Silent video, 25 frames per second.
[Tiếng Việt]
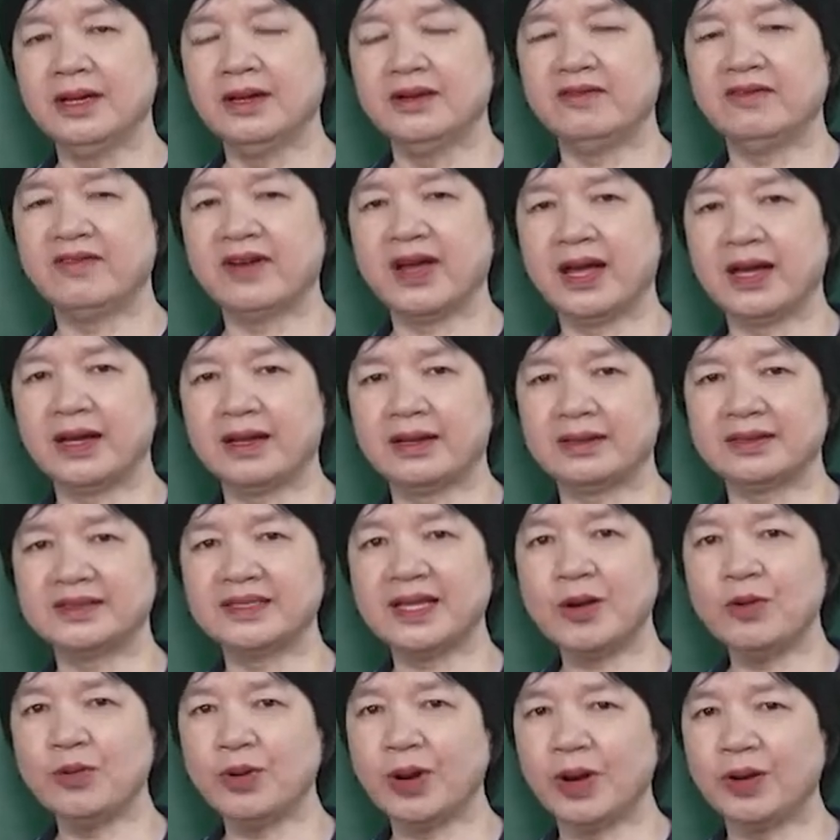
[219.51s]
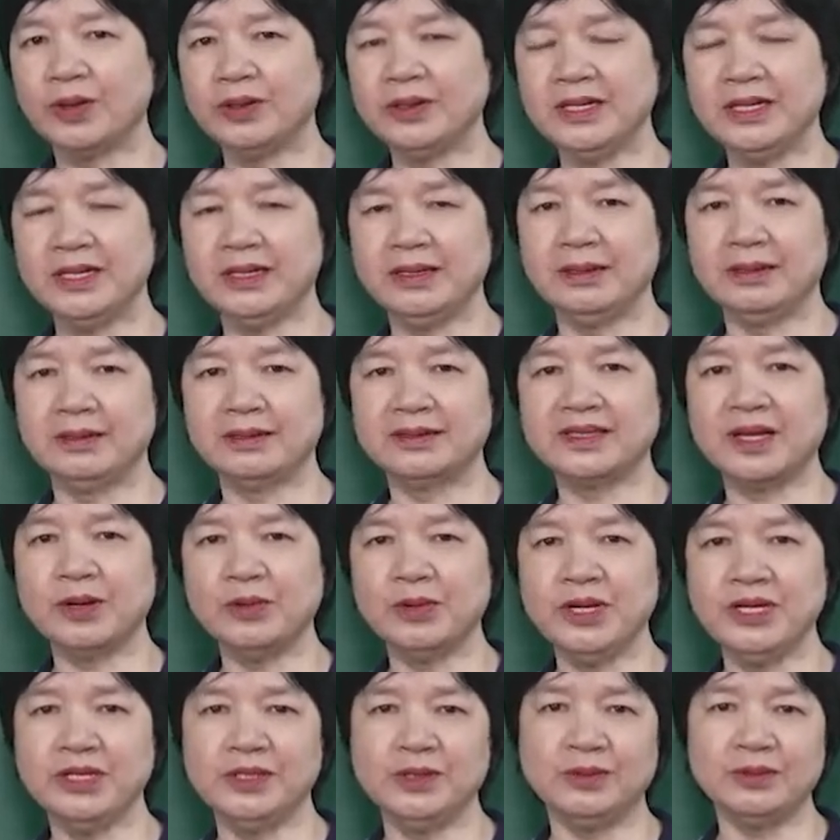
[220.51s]
Và sau đó thì sau
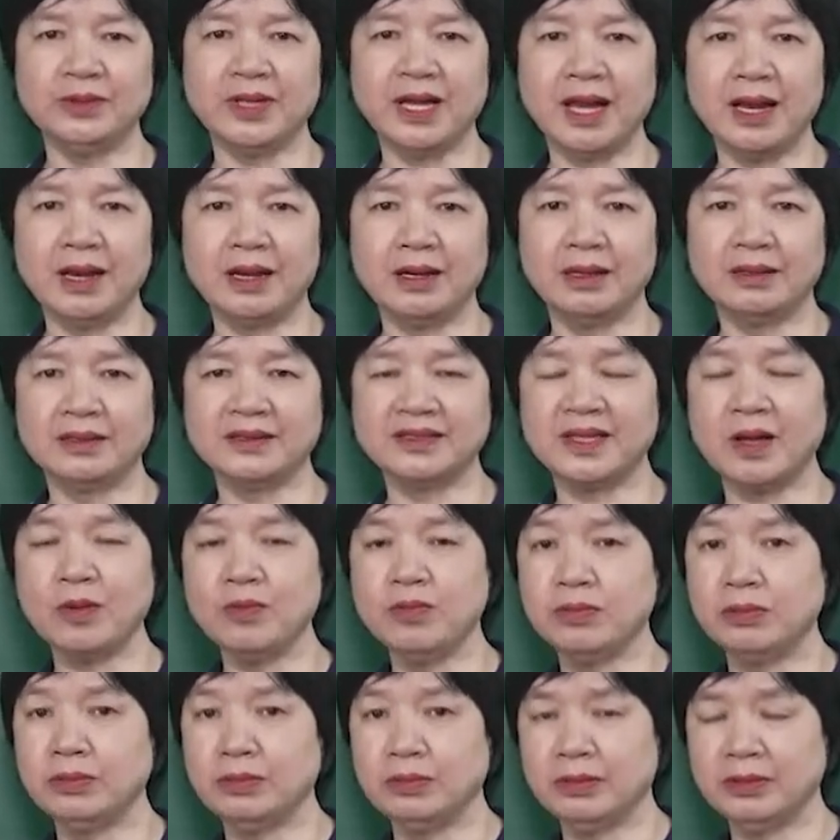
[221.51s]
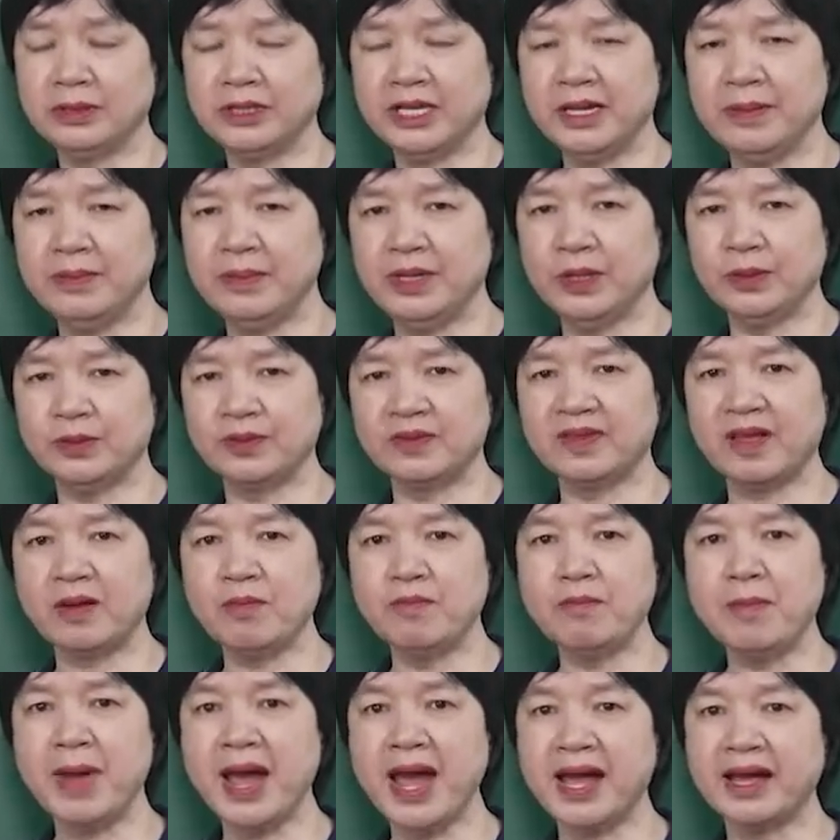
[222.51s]
khi chúng ta xong tìm hiểu
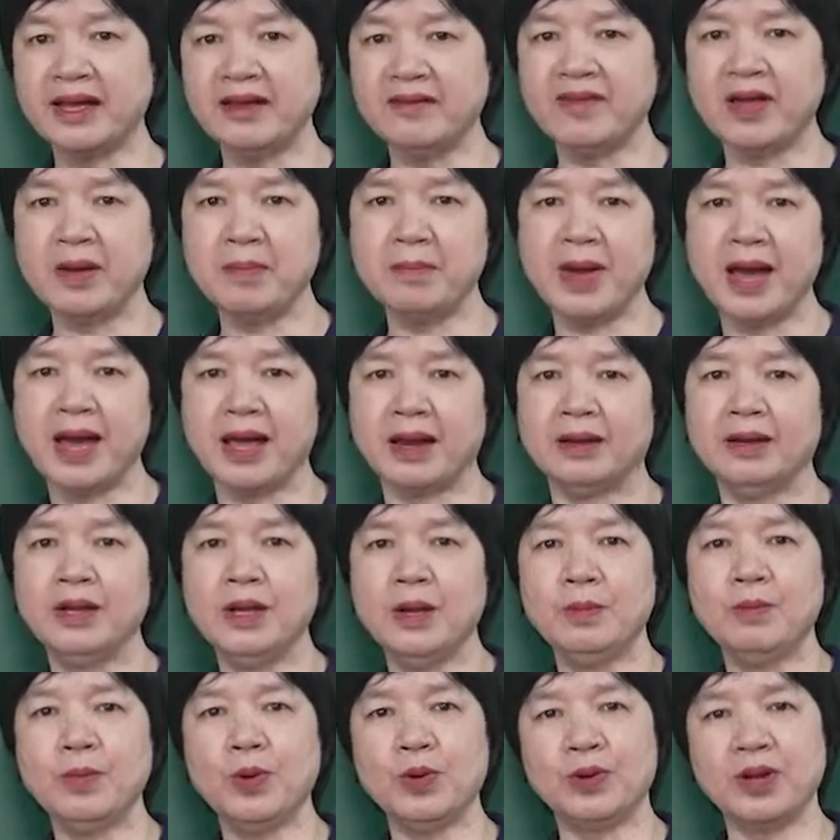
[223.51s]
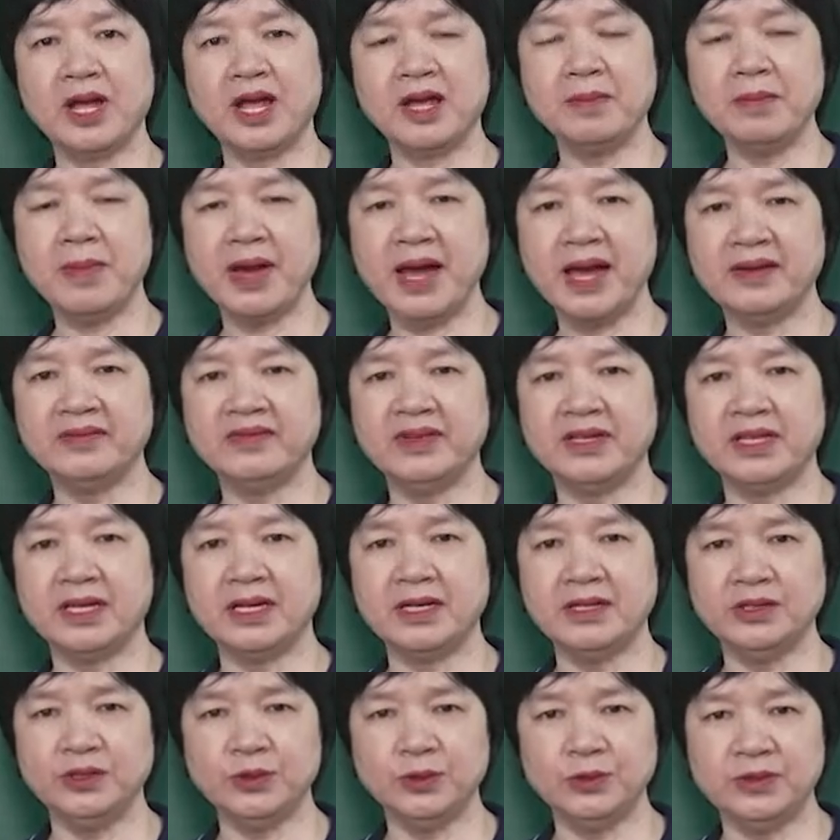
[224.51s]
xong ba cái văn bản một, hai, ba về
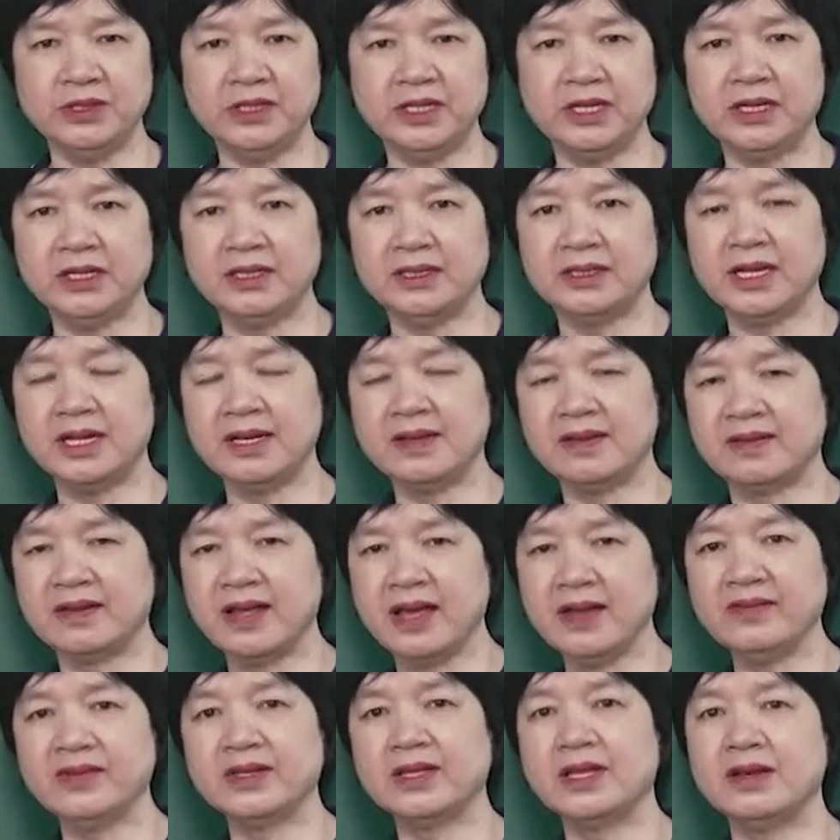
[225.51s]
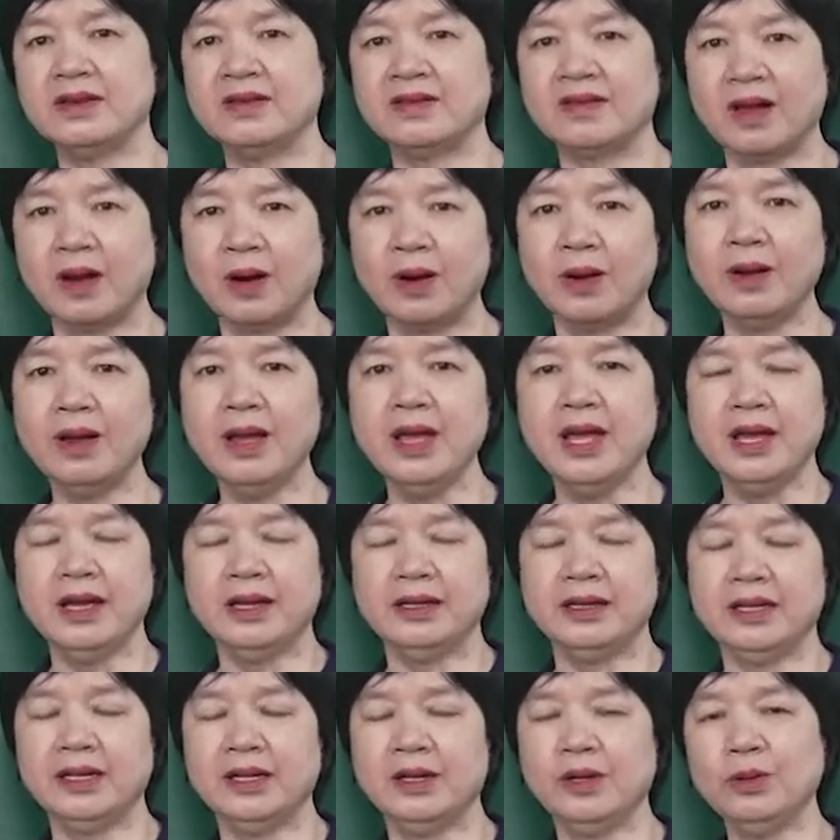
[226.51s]
thần trụ trời, thần sét và thần gió
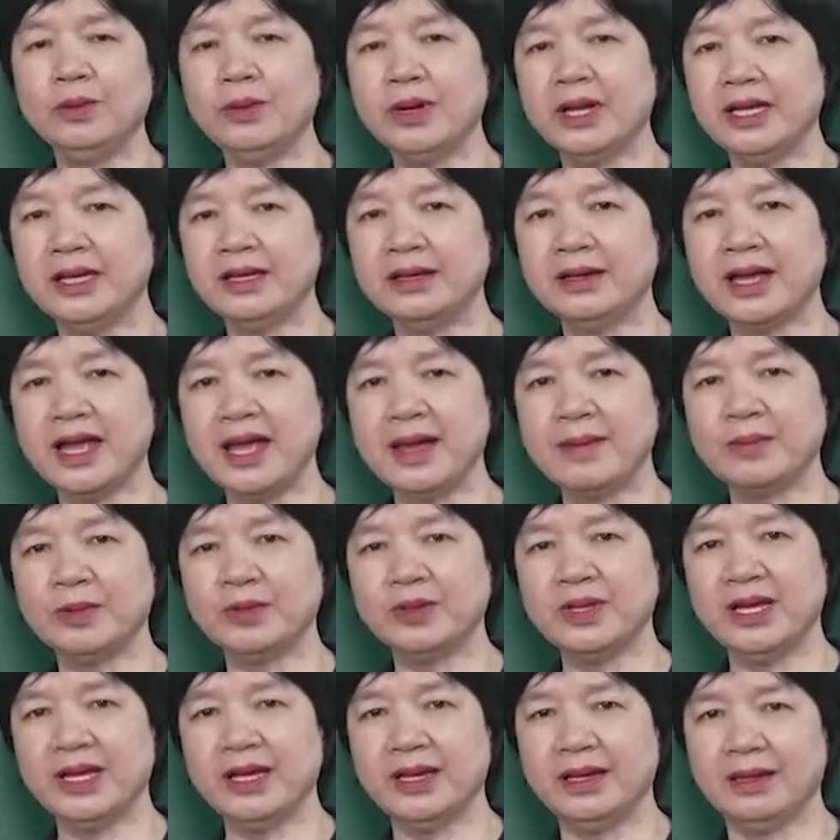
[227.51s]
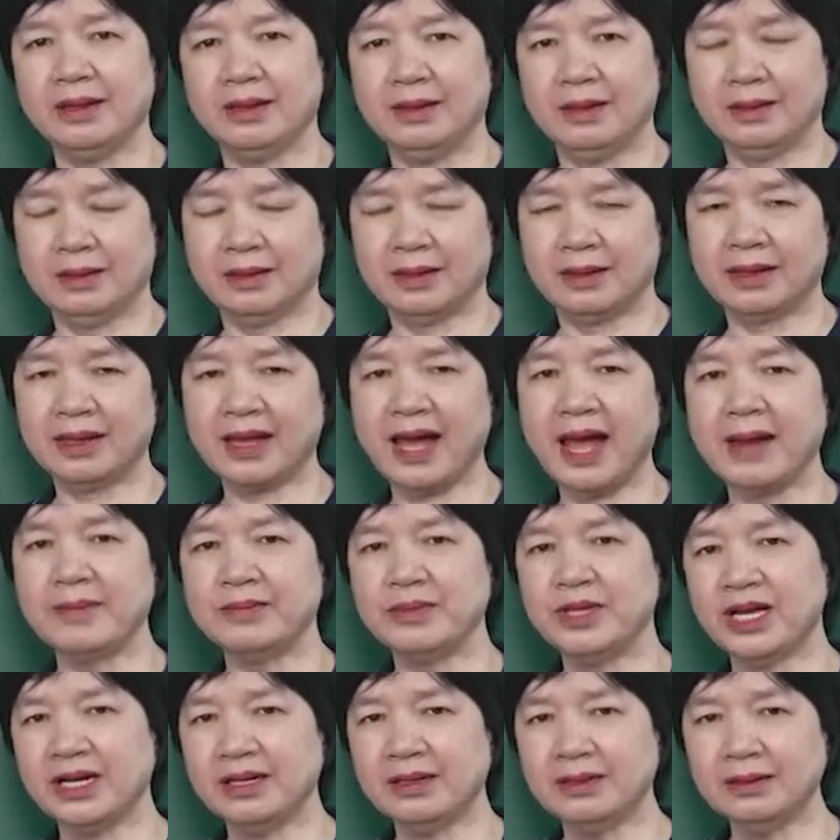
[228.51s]
thì lúc đấy các em có thể
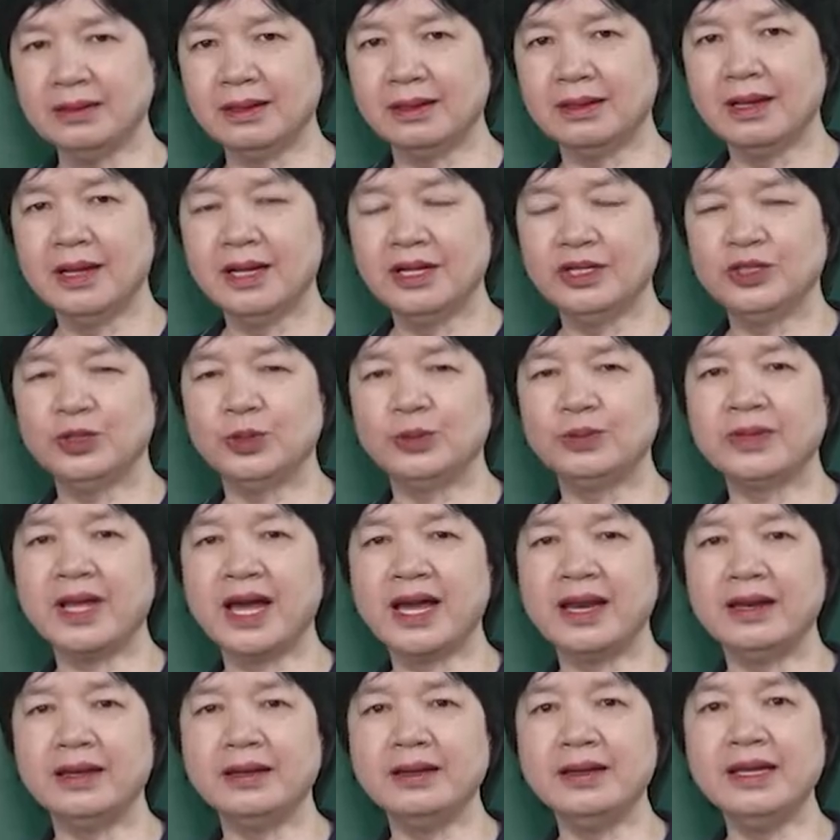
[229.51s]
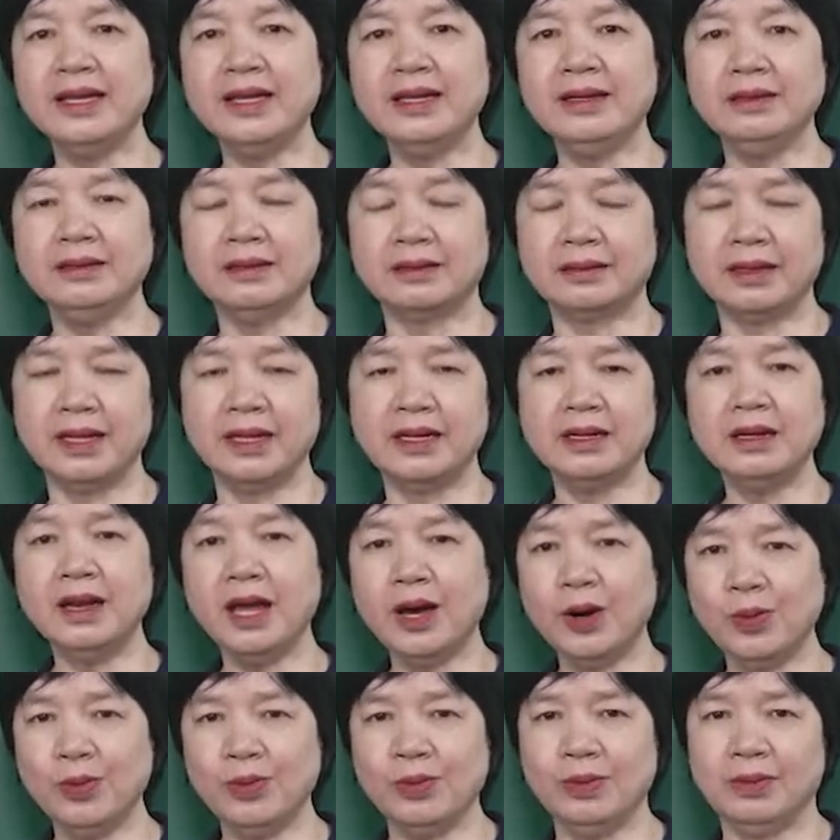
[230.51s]
cảm nhận được chúng ta đã đi được đến
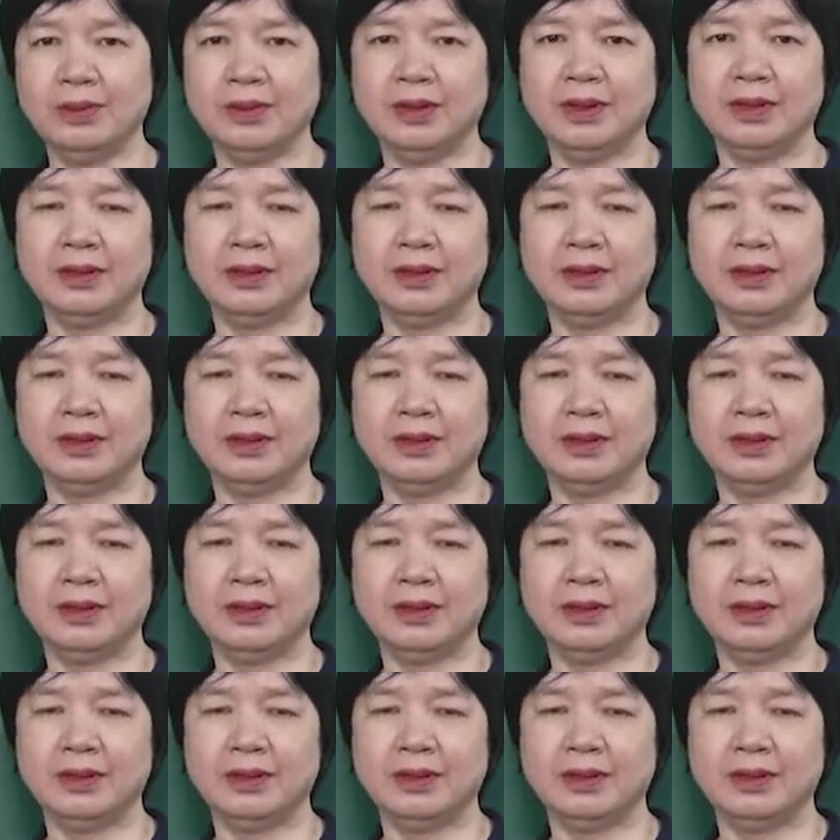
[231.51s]
đâu,